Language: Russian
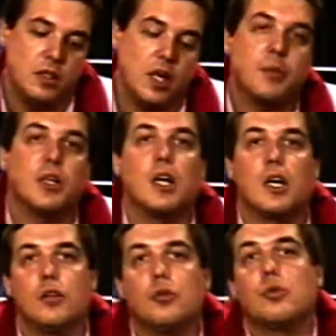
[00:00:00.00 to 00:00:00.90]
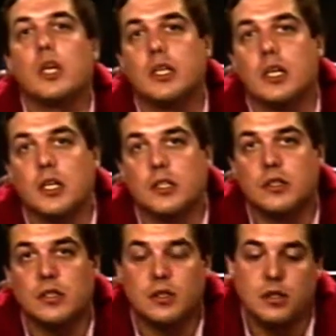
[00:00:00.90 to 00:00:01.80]
Я предлагаю никуда не
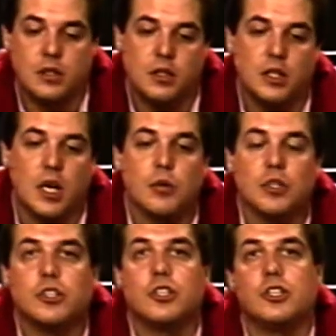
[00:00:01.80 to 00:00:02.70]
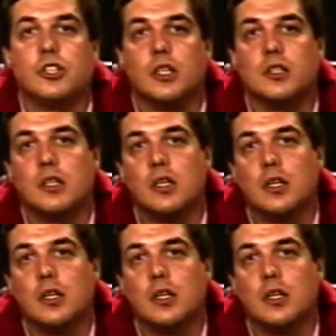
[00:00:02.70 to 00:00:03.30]
ходить и никого не защищать.